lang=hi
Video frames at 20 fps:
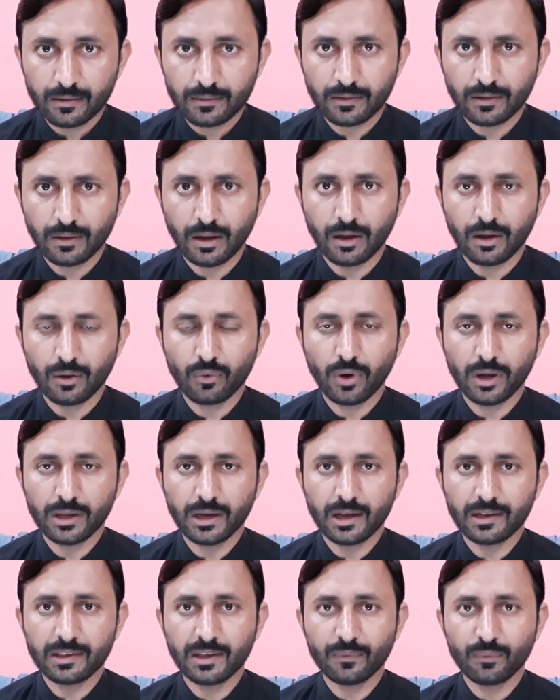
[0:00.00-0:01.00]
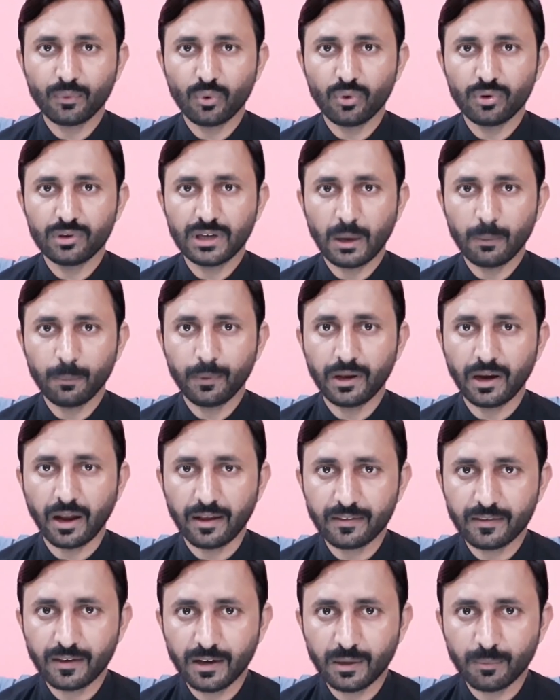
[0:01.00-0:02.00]
ख्वाजा आसिफ हों या फिर
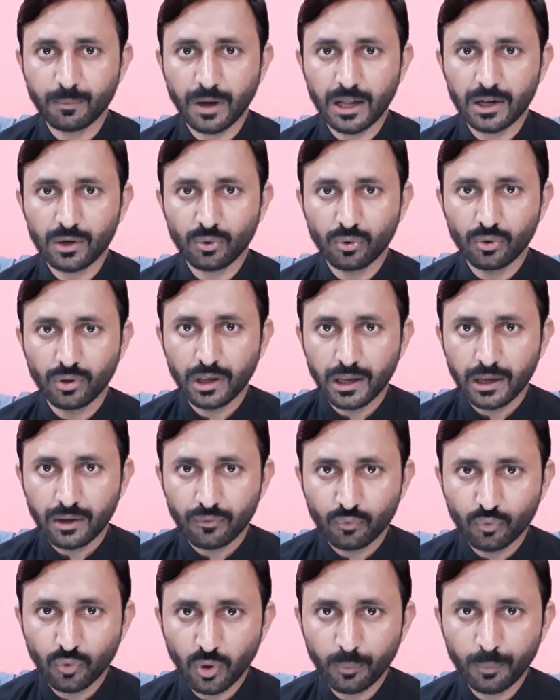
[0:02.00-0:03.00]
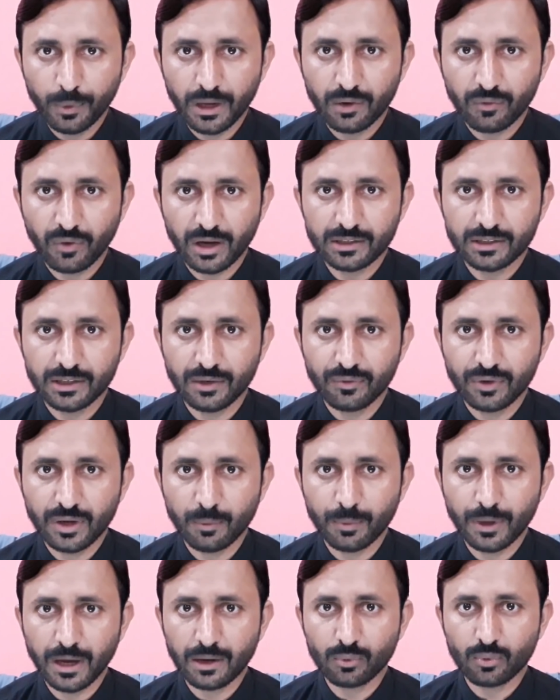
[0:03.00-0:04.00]
एहसन इकबाल हों वो भी नवाज शरीफ के
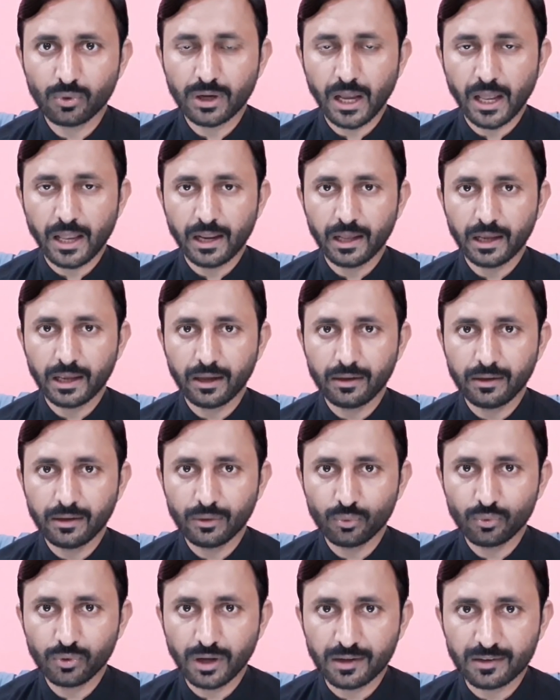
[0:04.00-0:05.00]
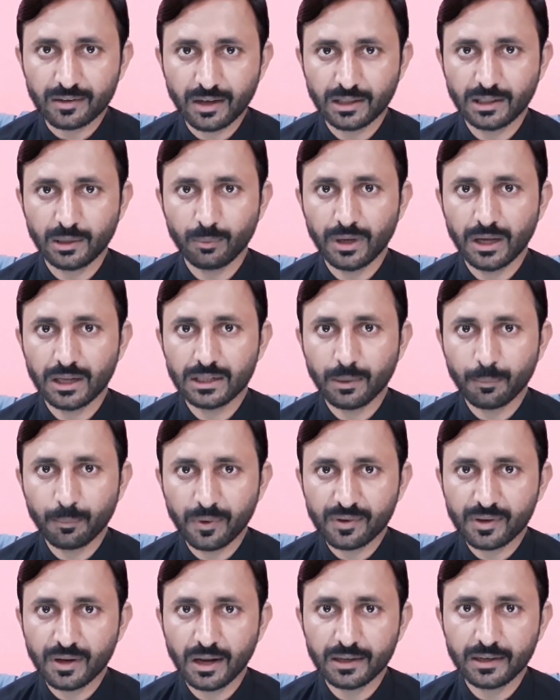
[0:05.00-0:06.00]
बयान को कह रहे हैं कि ये उनका ज़ाती बयान था
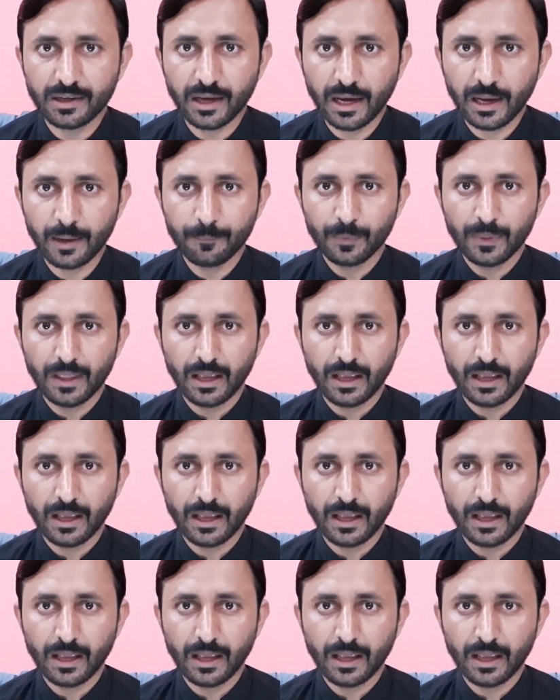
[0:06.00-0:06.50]
मसला ये है